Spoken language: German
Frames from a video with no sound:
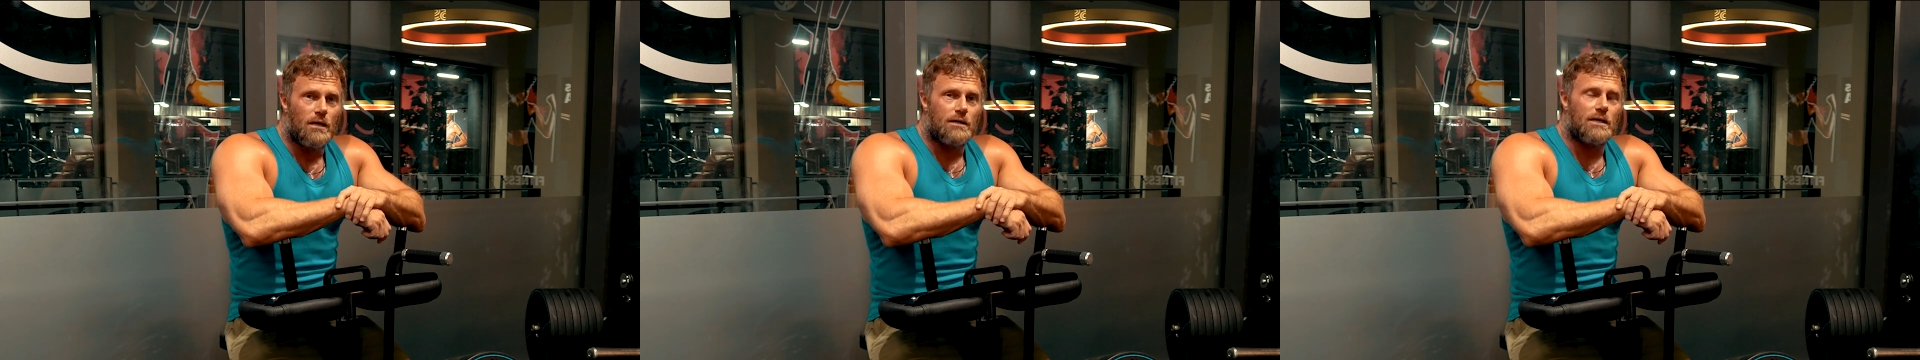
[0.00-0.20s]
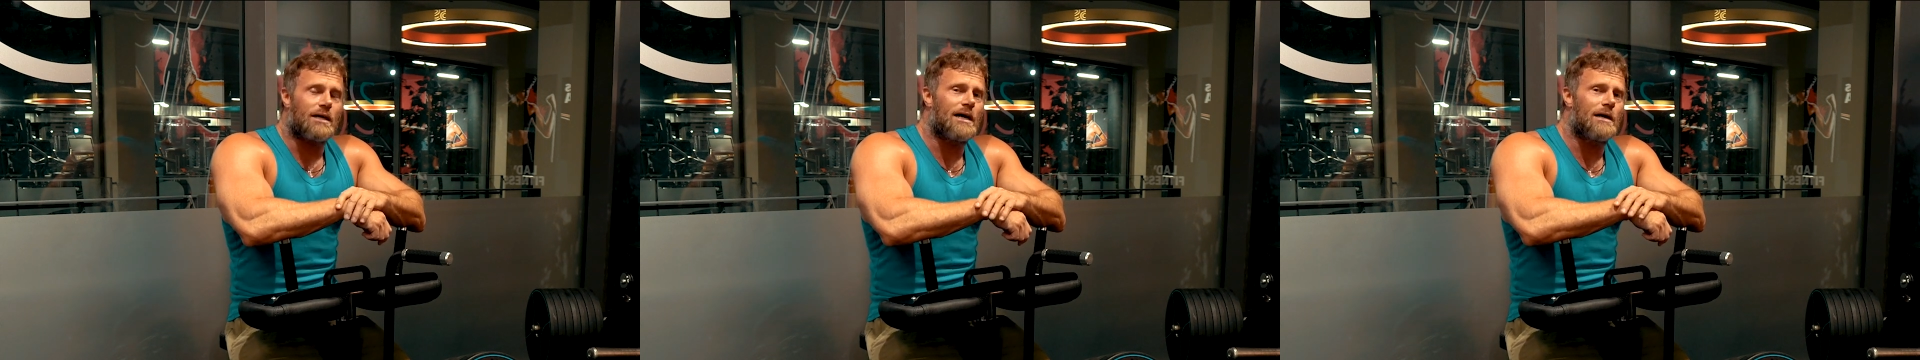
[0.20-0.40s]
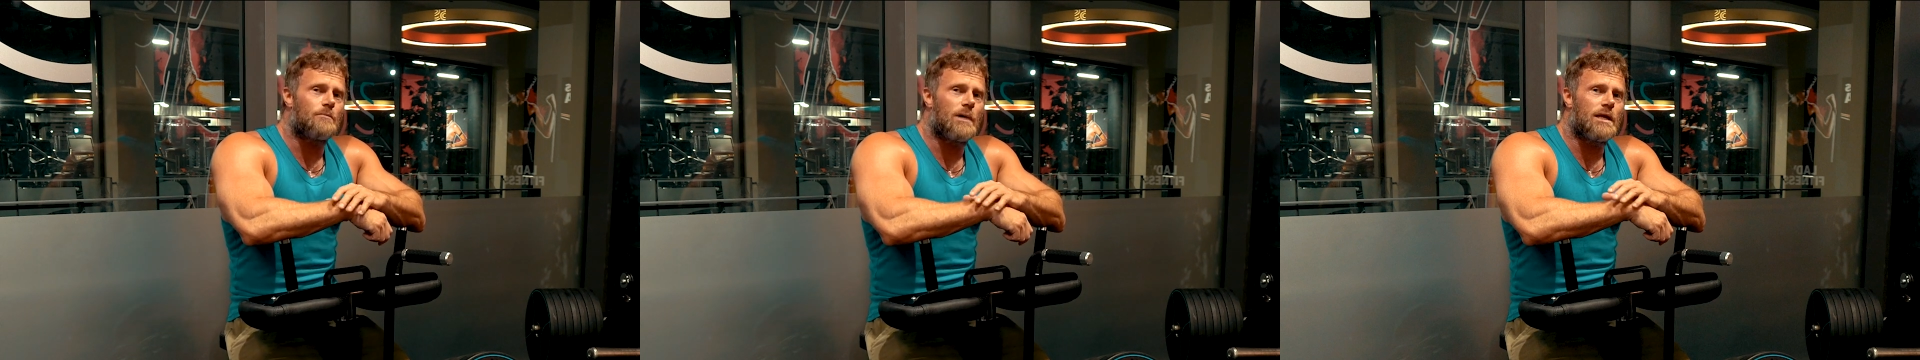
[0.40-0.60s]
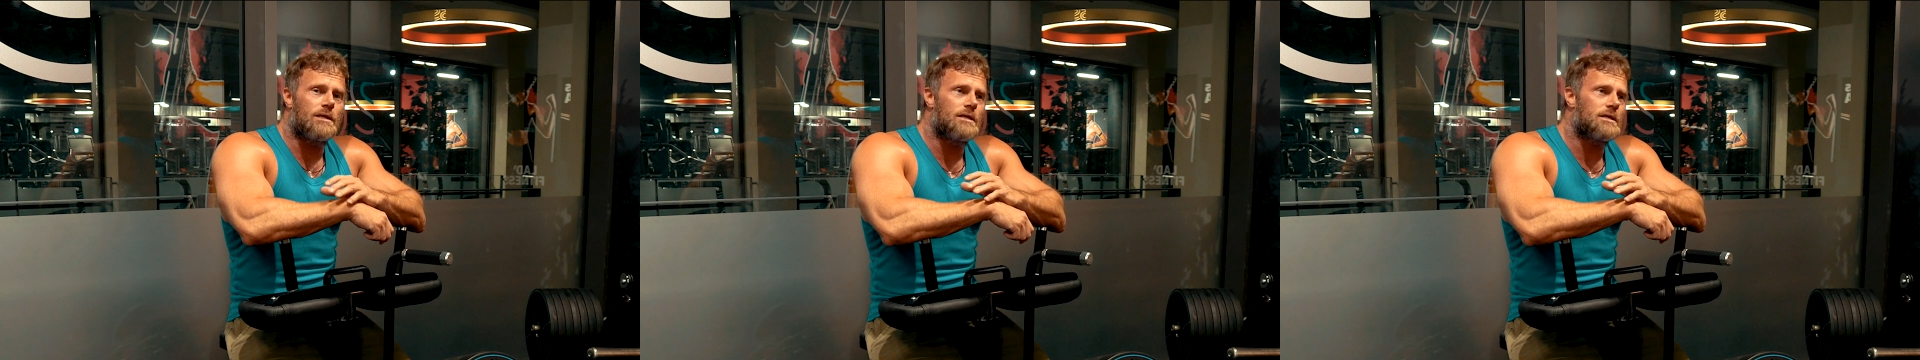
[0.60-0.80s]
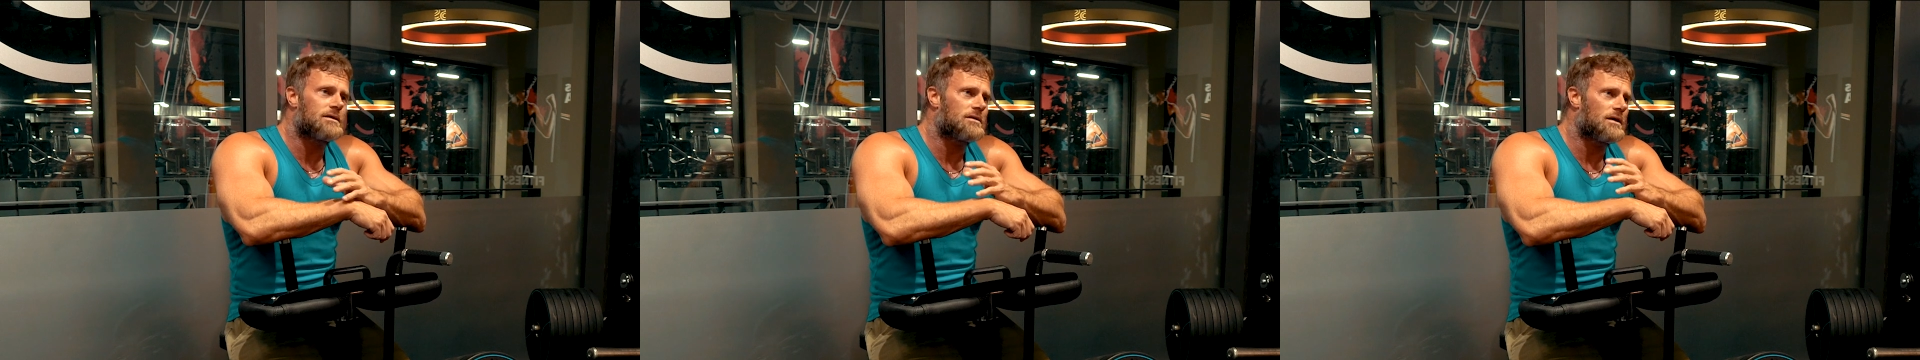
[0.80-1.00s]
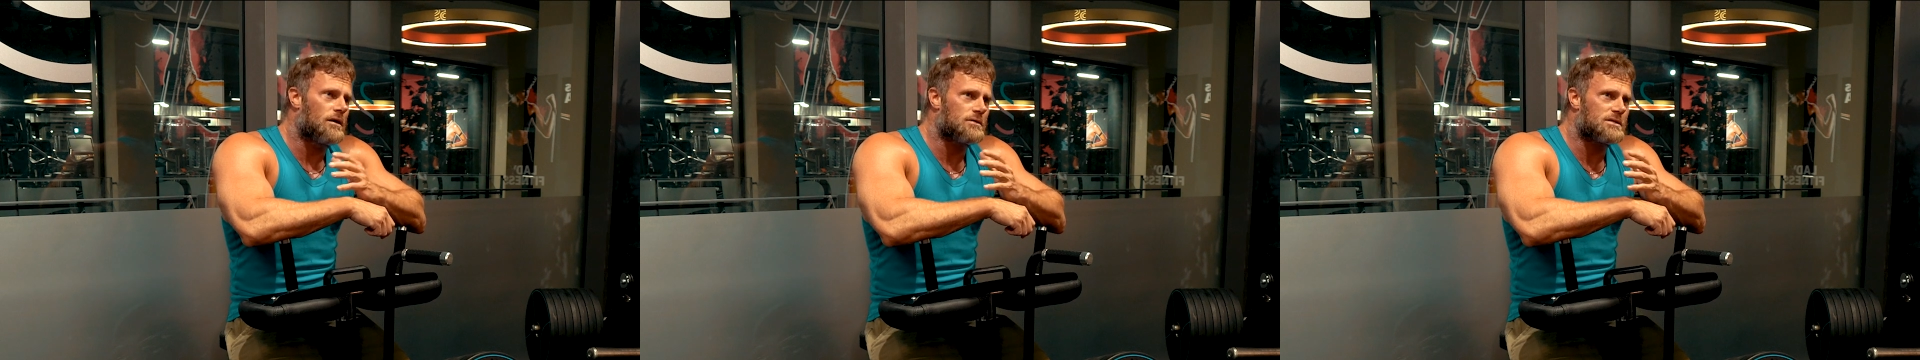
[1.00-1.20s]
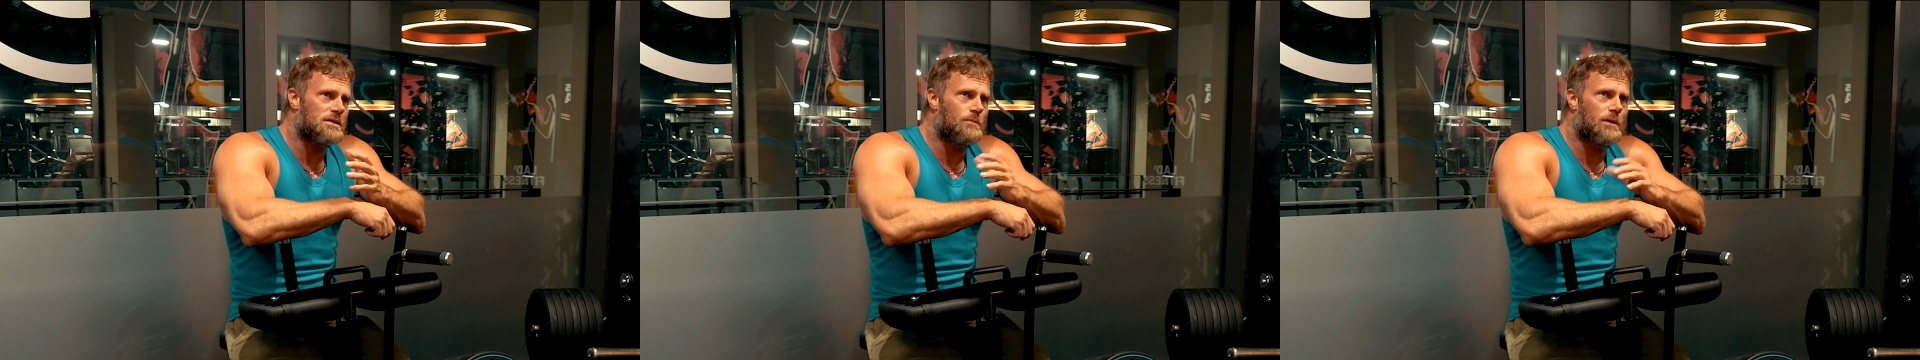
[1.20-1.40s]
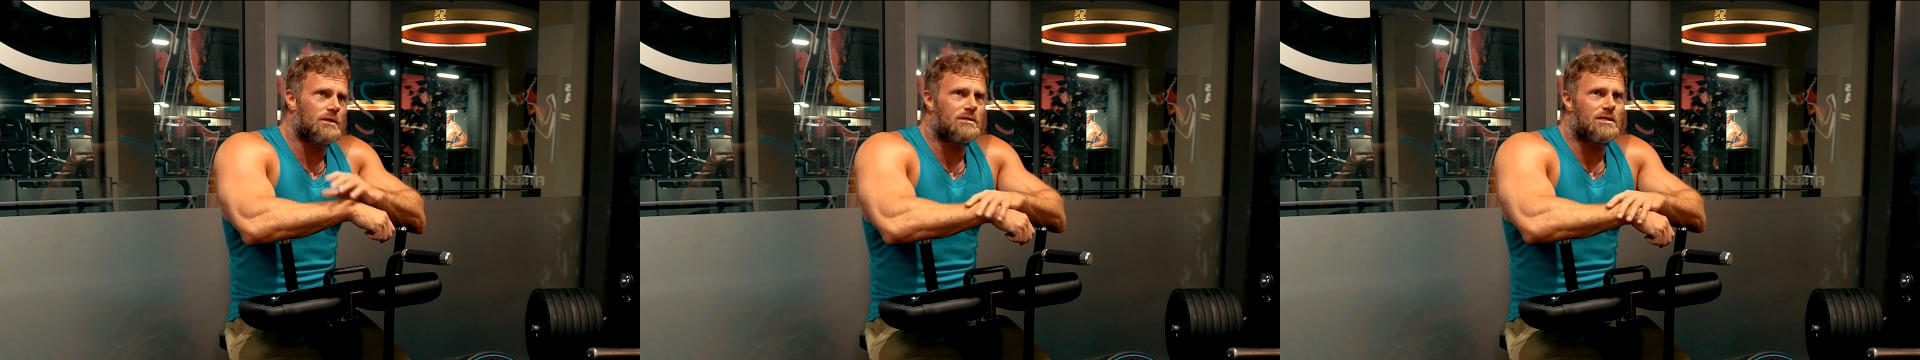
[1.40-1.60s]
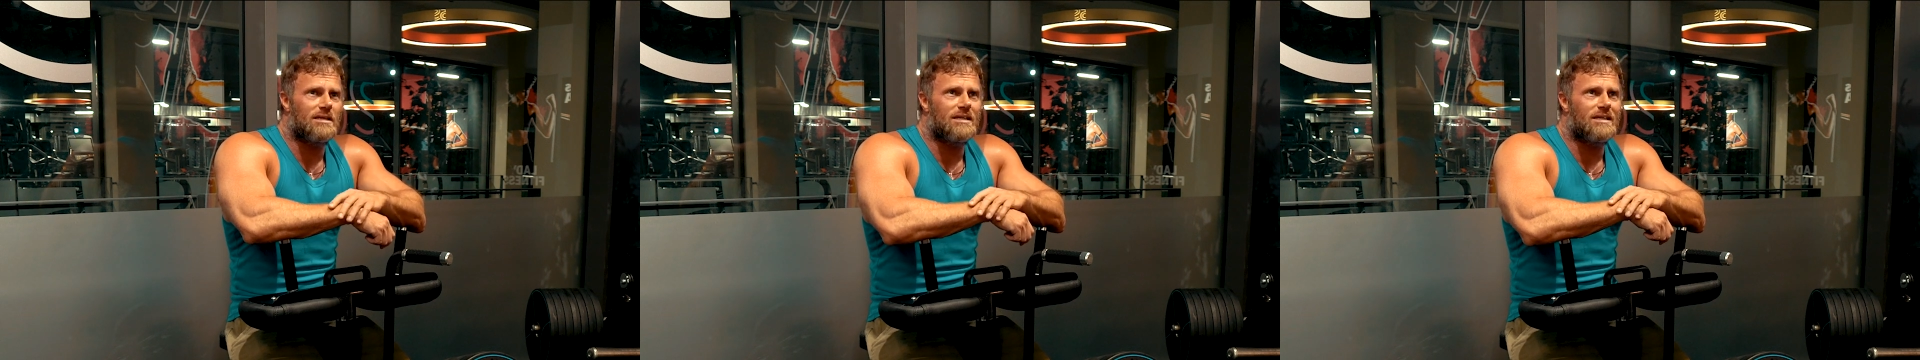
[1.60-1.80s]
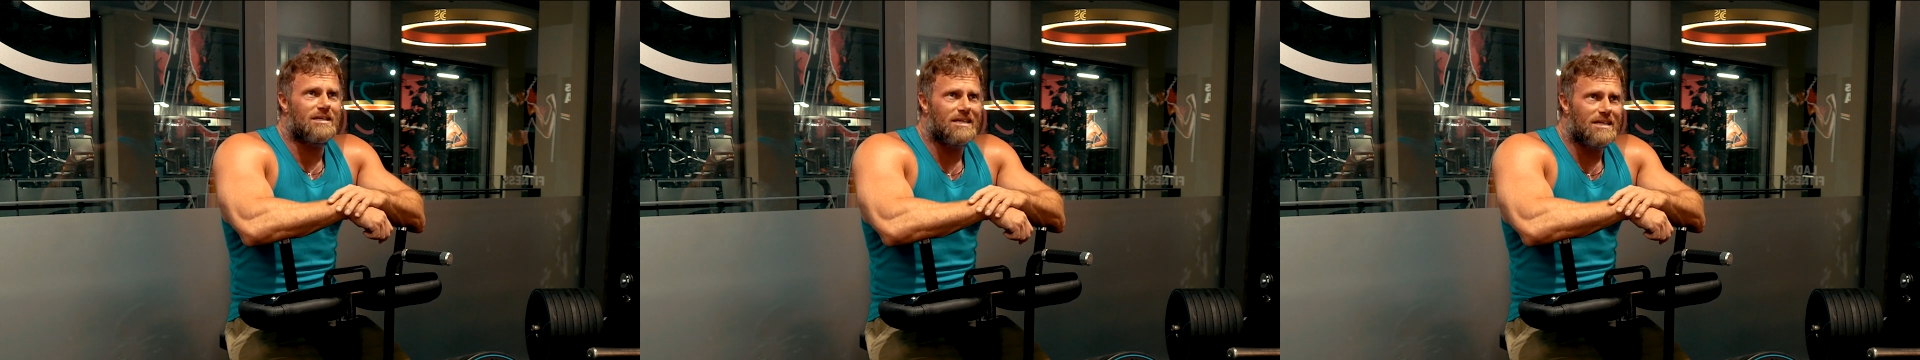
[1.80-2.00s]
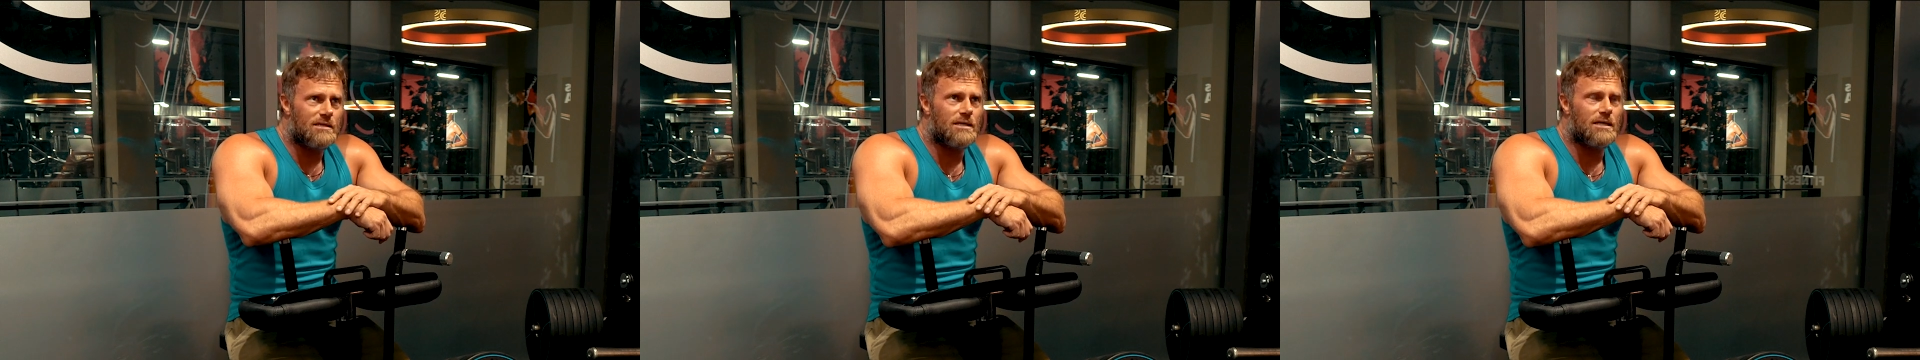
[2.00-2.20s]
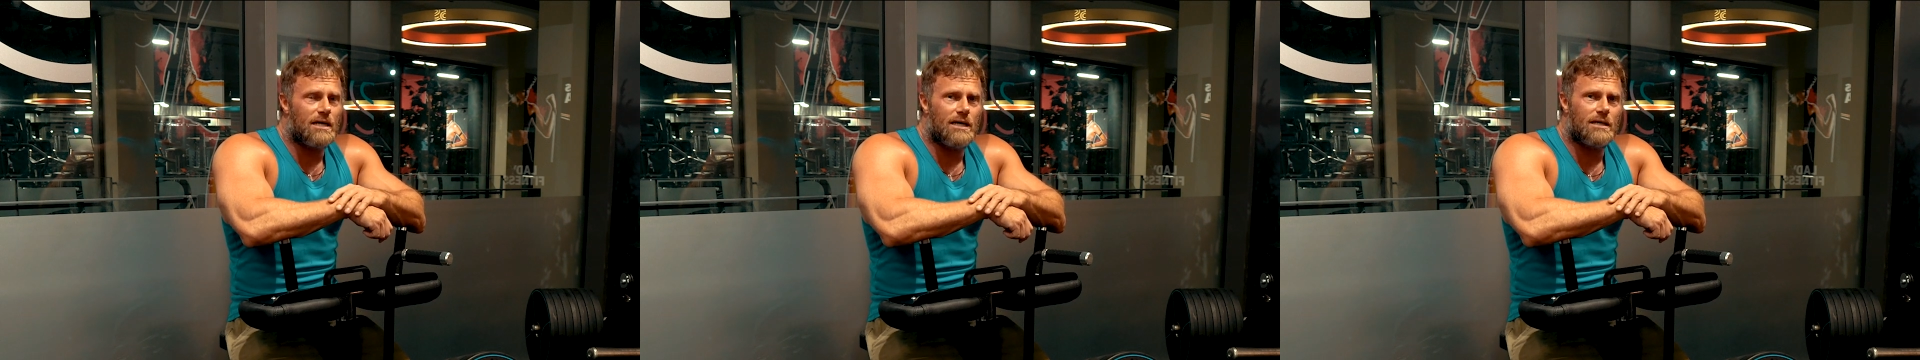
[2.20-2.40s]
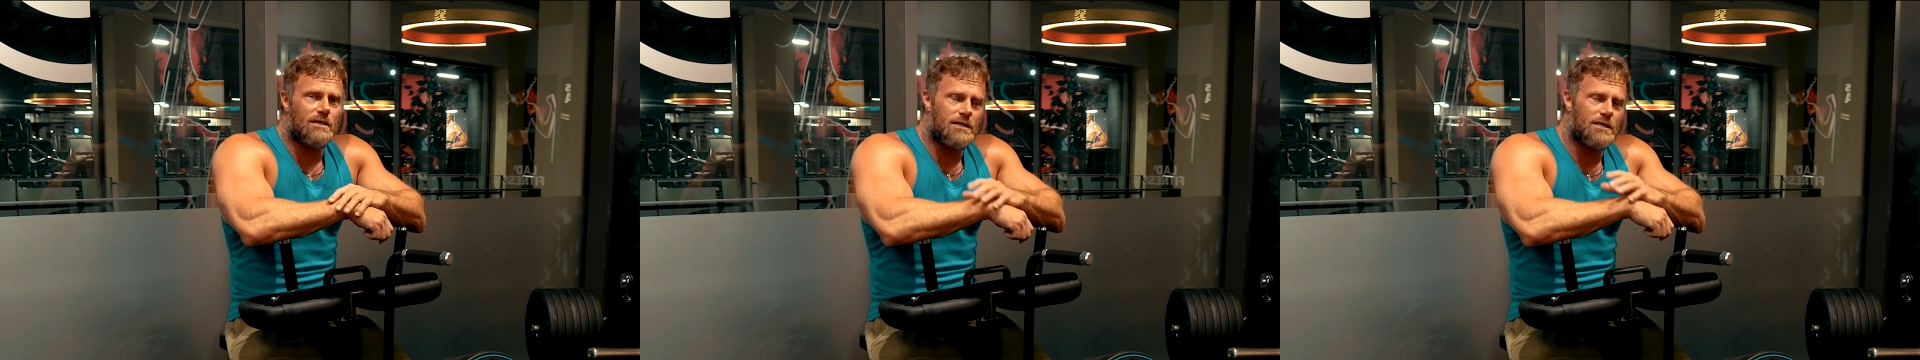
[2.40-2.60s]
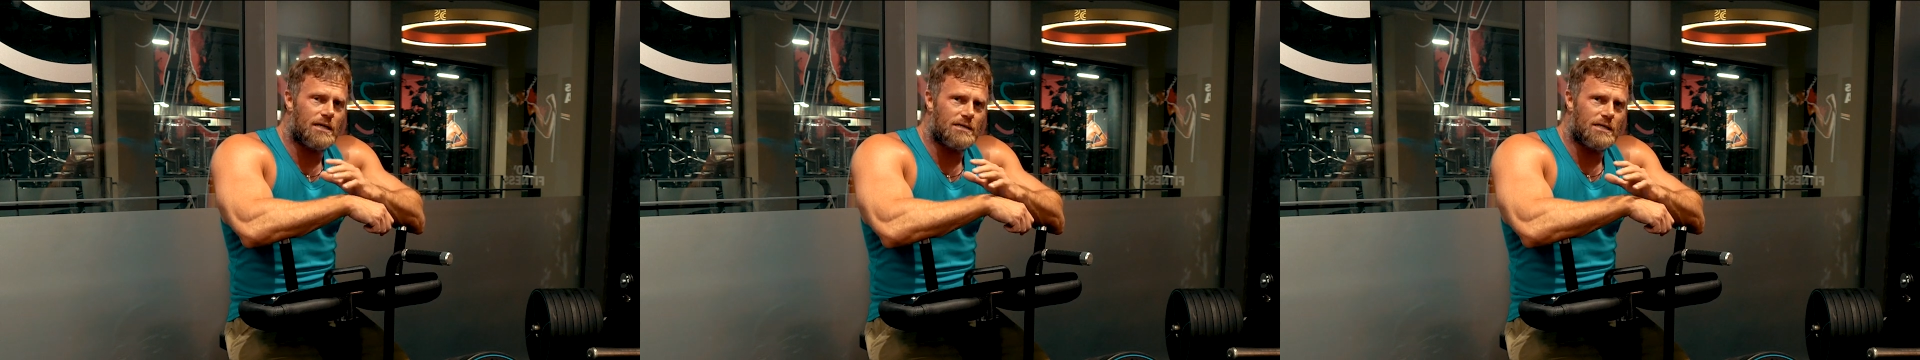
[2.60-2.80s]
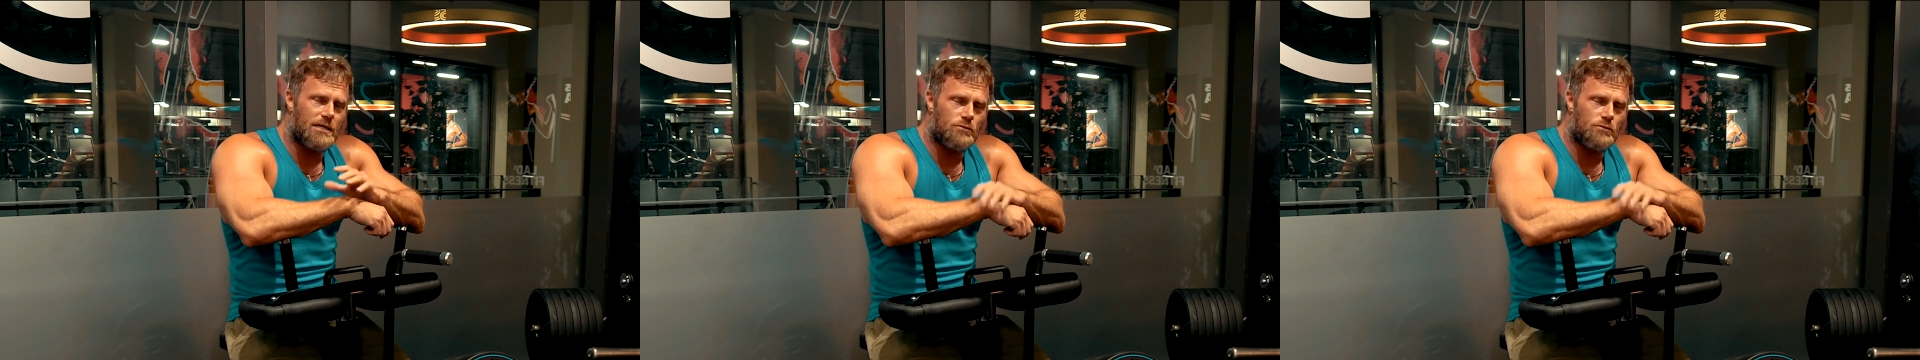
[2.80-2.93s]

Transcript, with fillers: Da kann man nicht aus jemandem, der die Genetik eigentlich hat,